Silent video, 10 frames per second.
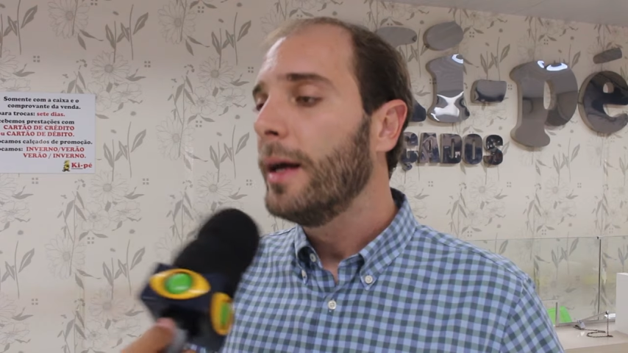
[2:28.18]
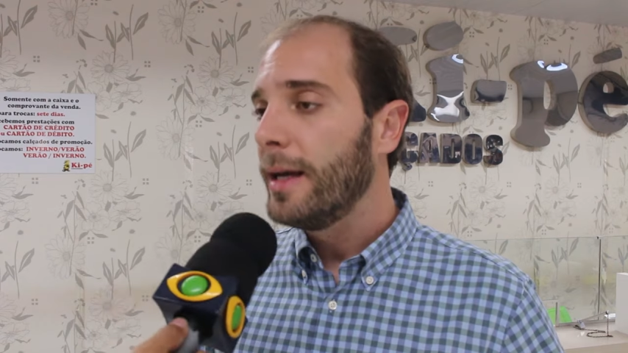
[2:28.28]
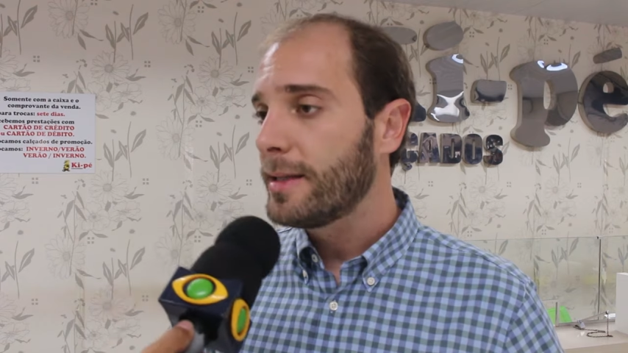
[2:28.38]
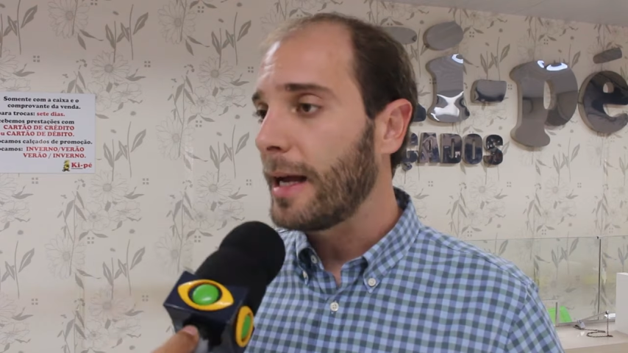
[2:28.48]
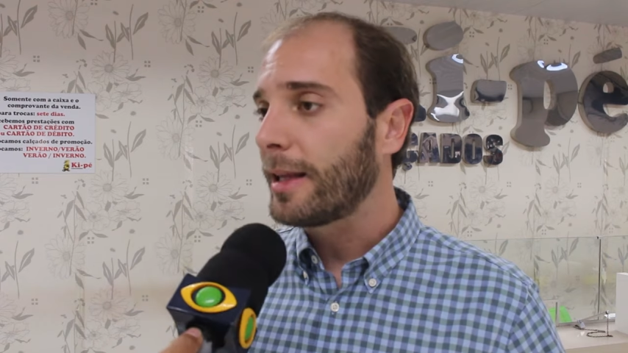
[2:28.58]

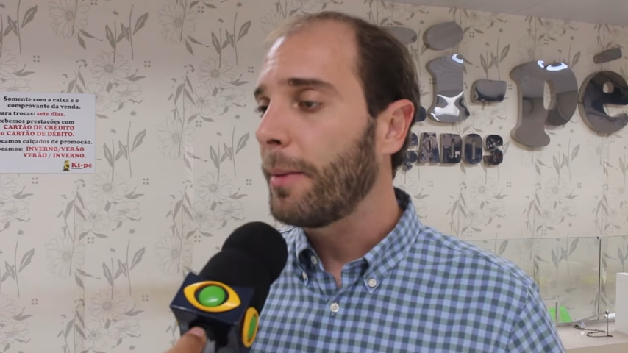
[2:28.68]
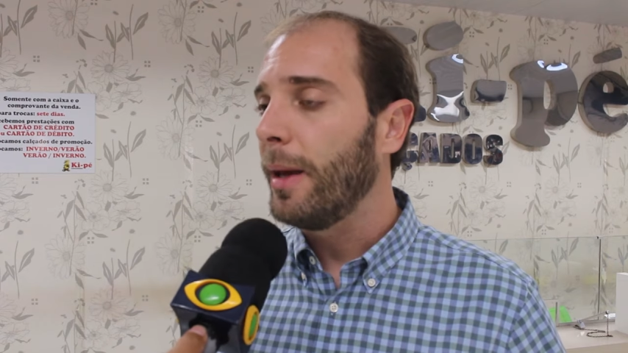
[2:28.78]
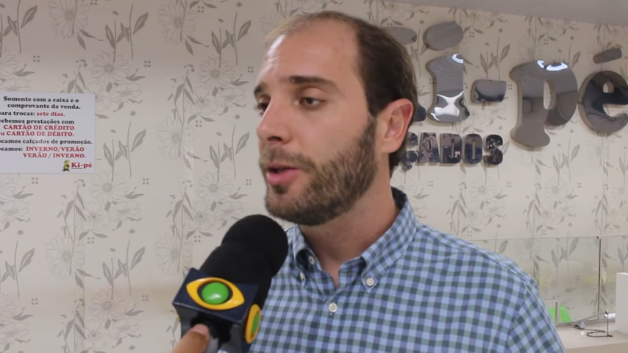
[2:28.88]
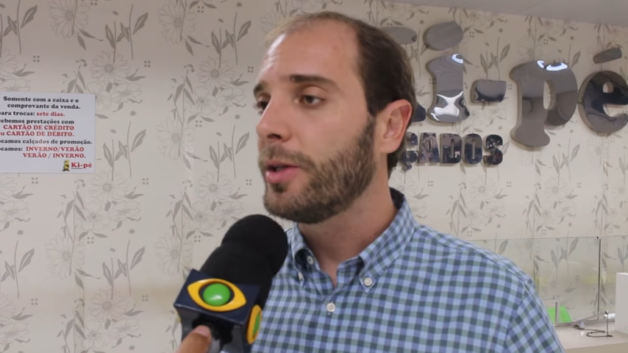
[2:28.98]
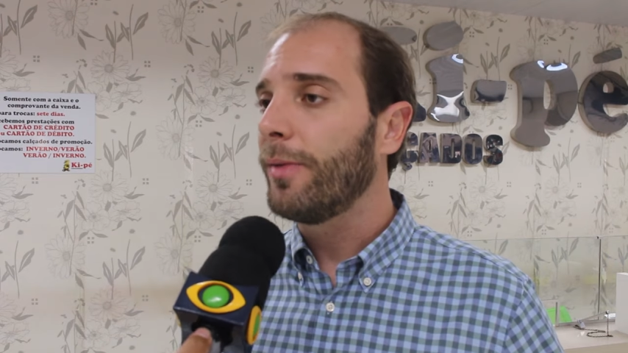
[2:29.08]

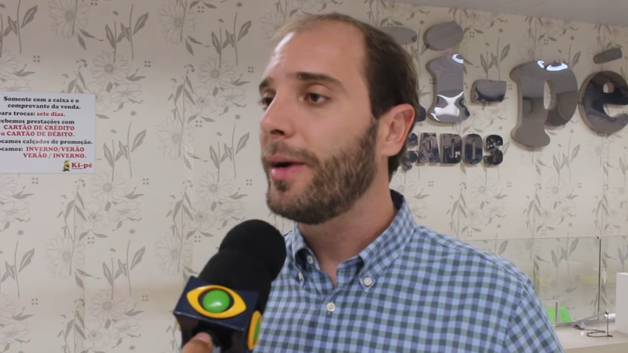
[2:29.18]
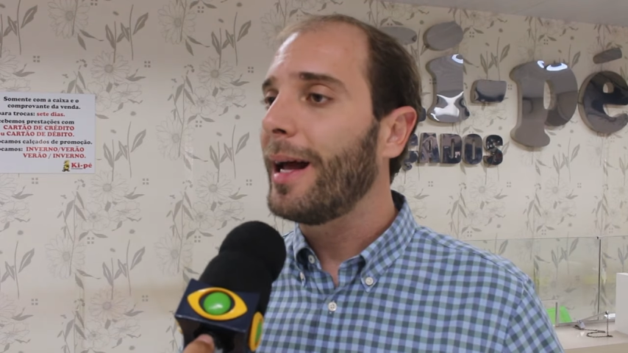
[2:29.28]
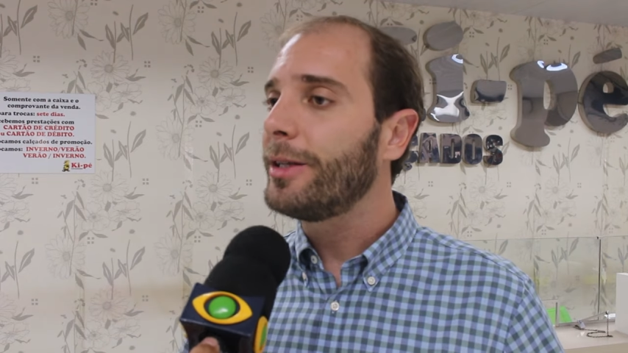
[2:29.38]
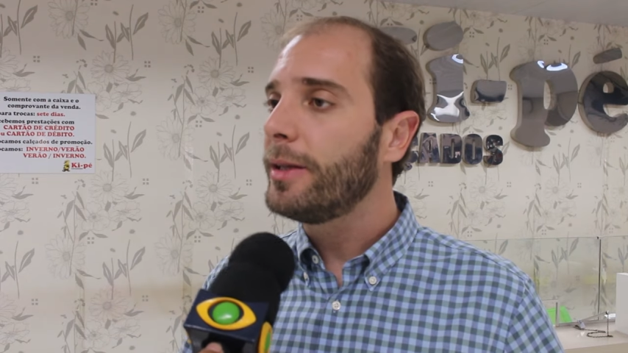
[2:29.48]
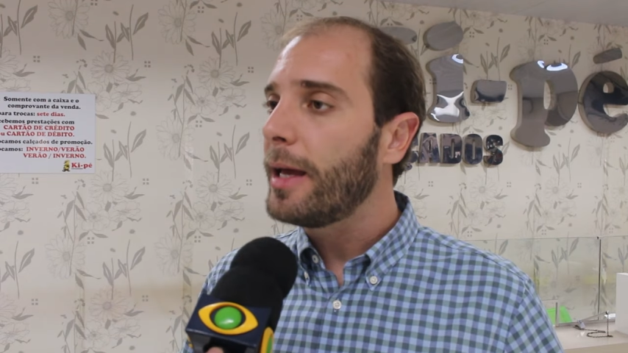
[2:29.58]
Exatamente. Na
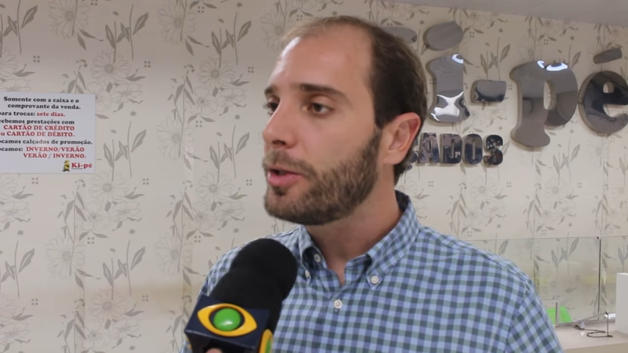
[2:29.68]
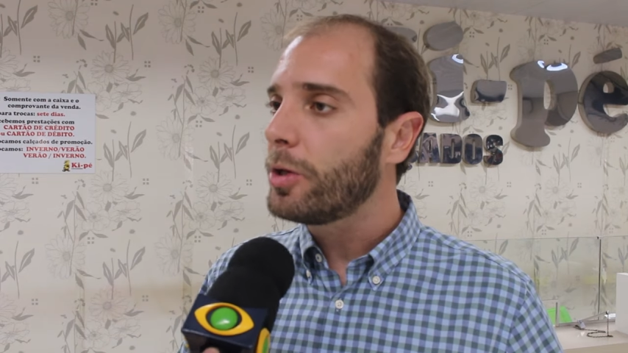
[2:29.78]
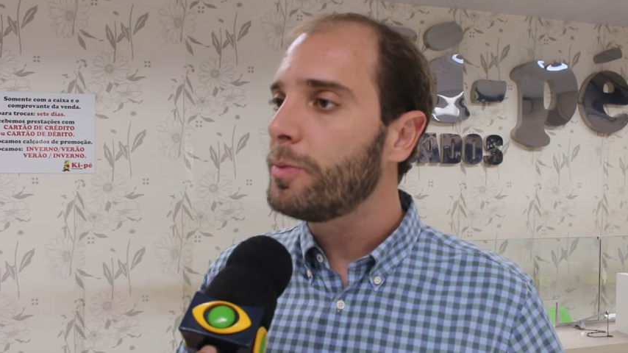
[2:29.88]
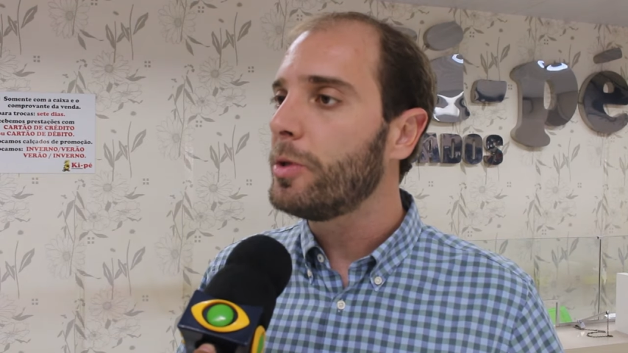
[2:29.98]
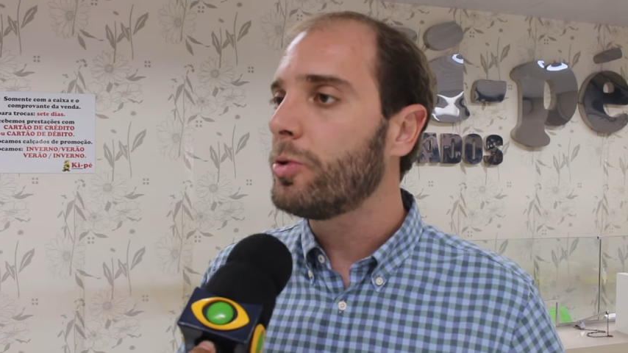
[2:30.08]
verdade, desde
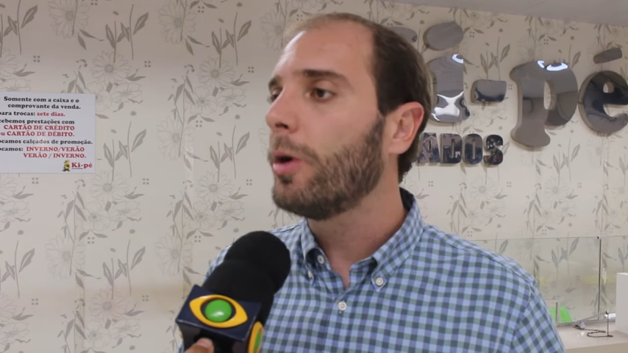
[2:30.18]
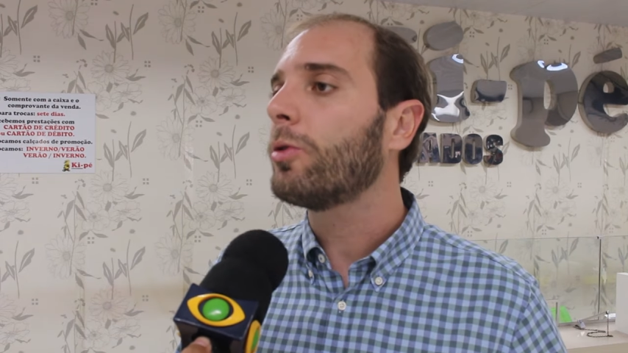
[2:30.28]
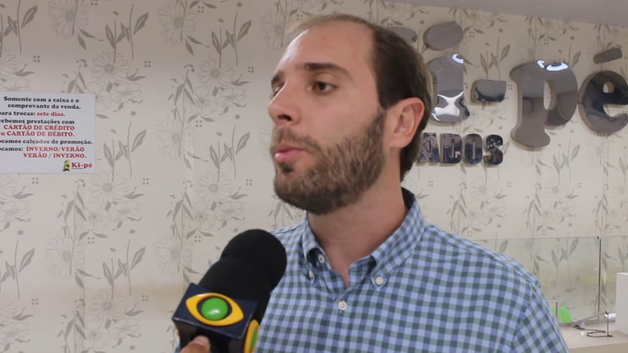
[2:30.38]
2018,